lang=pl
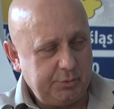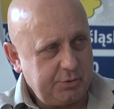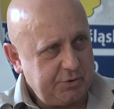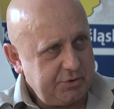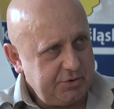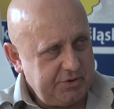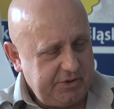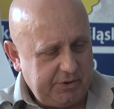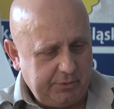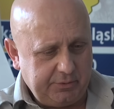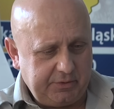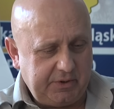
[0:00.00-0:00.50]
Już
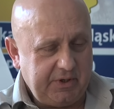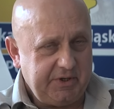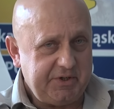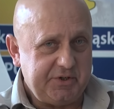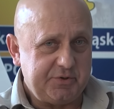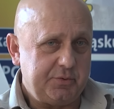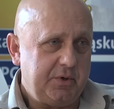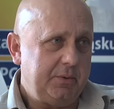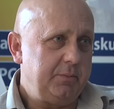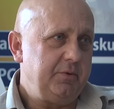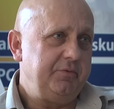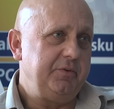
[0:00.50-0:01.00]
nie
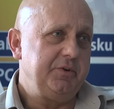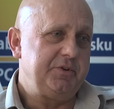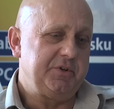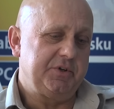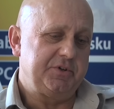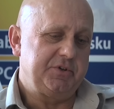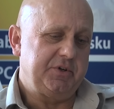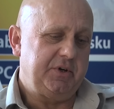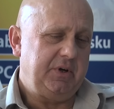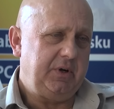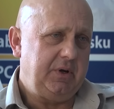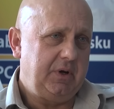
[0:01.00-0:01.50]
organizujemy
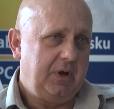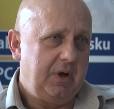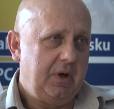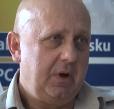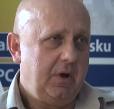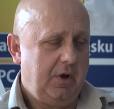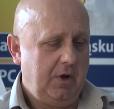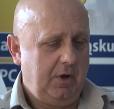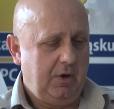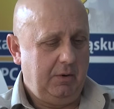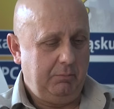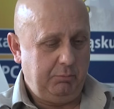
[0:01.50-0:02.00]
wycieczek,
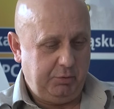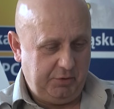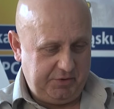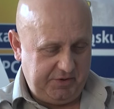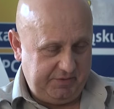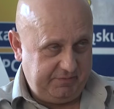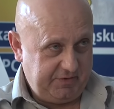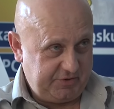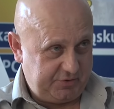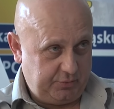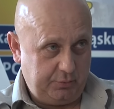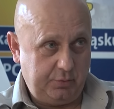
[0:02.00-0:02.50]

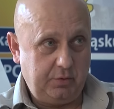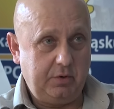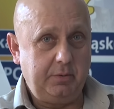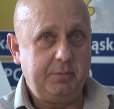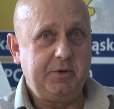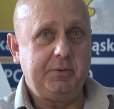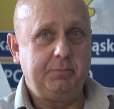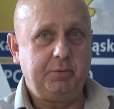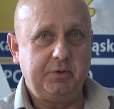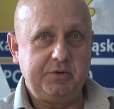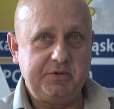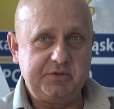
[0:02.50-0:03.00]
ponieważ
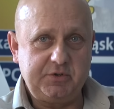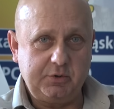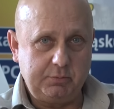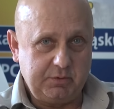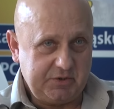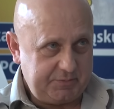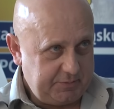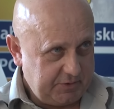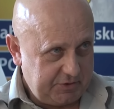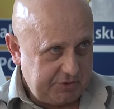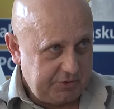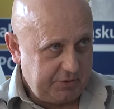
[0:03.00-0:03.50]
uruchomienie polisy
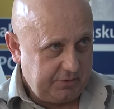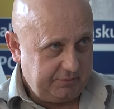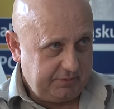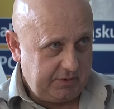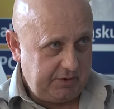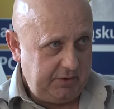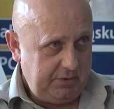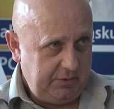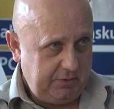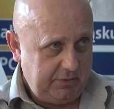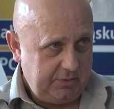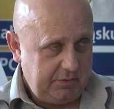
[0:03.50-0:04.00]

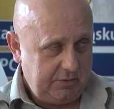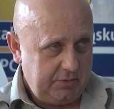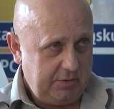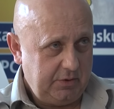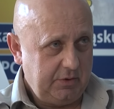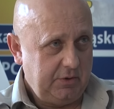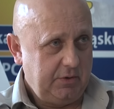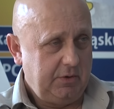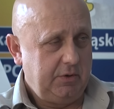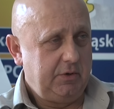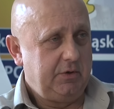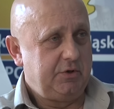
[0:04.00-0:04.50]
ubezpieczeniowej
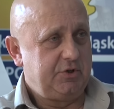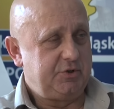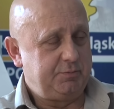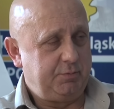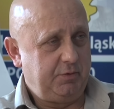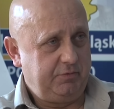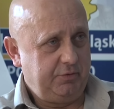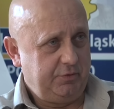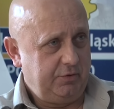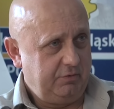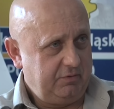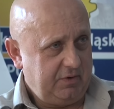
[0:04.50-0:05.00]

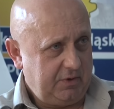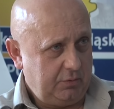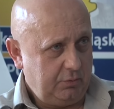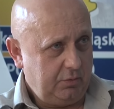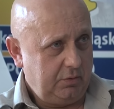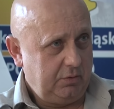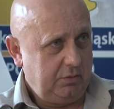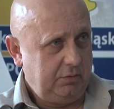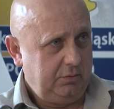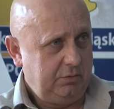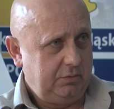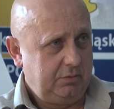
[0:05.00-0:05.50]

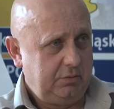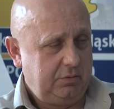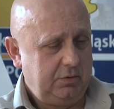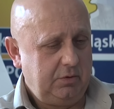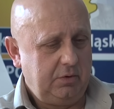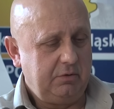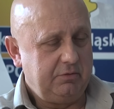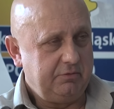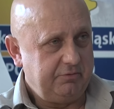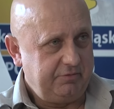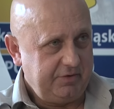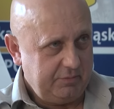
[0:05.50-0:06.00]
spowodowało
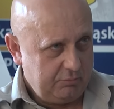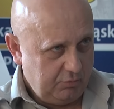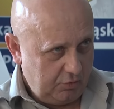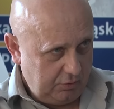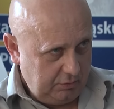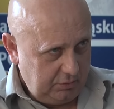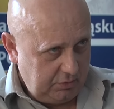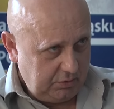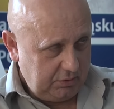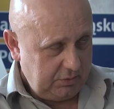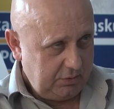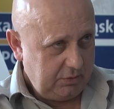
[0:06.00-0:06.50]

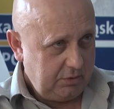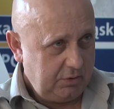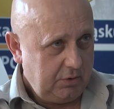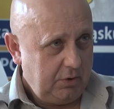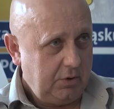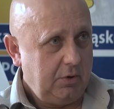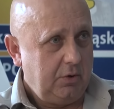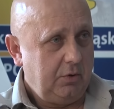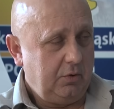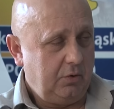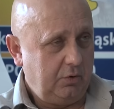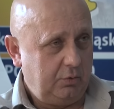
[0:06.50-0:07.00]
wymóg
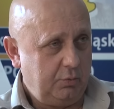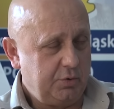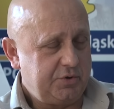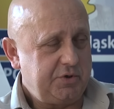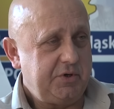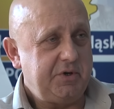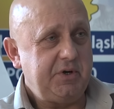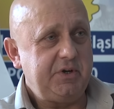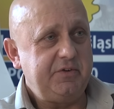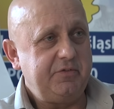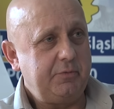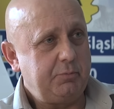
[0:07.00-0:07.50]

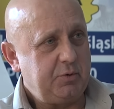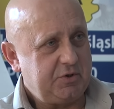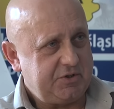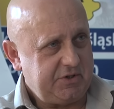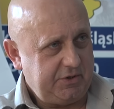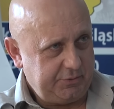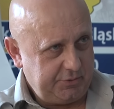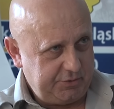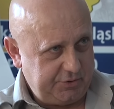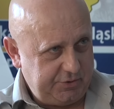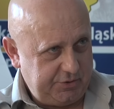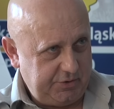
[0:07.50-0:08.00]
ogłoszenia
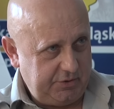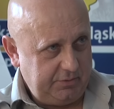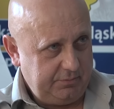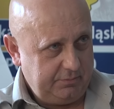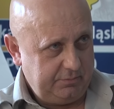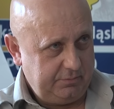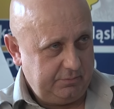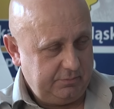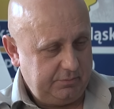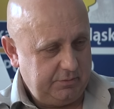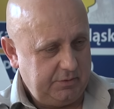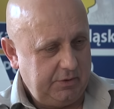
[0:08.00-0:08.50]
niewypłacalności
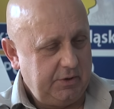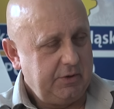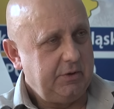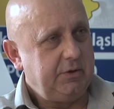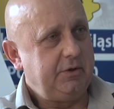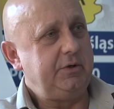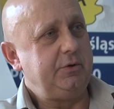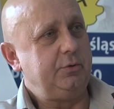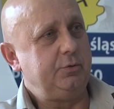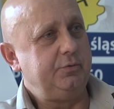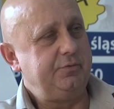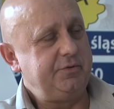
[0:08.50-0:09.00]

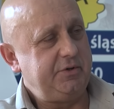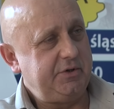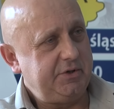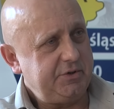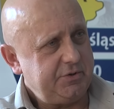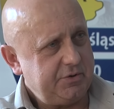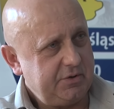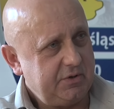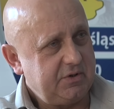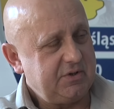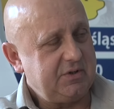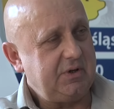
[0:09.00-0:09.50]
i
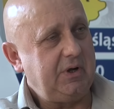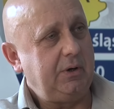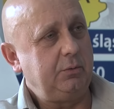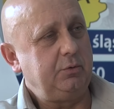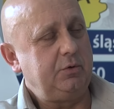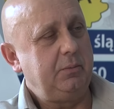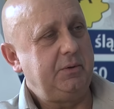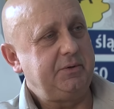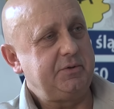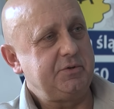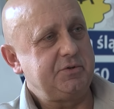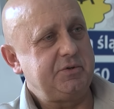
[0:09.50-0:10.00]
również
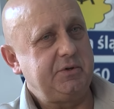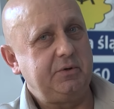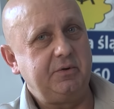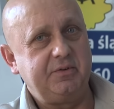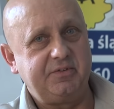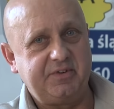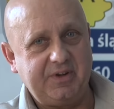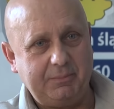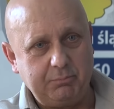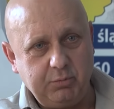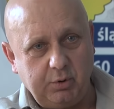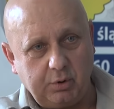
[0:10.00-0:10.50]
automatycznego
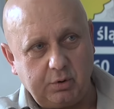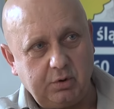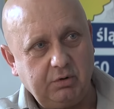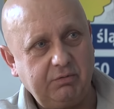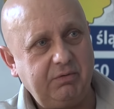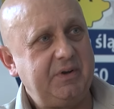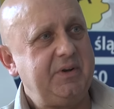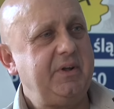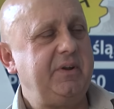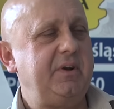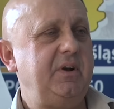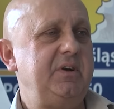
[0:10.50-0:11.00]

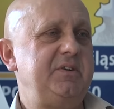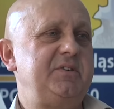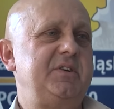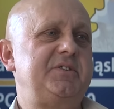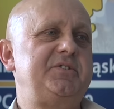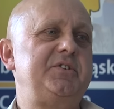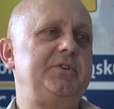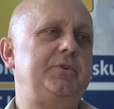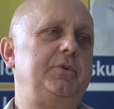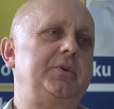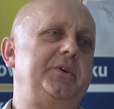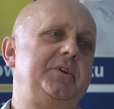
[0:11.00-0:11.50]
zablokowania
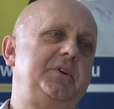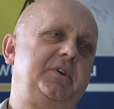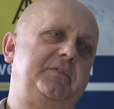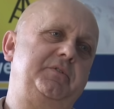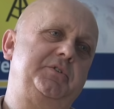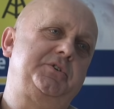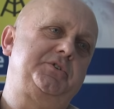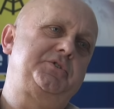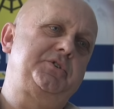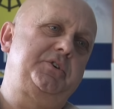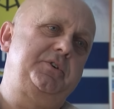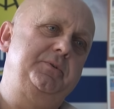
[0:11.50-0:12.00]
realizacji kolejnych
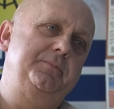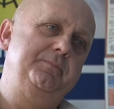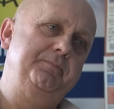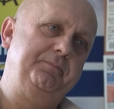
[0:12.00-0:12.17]
wycieczek.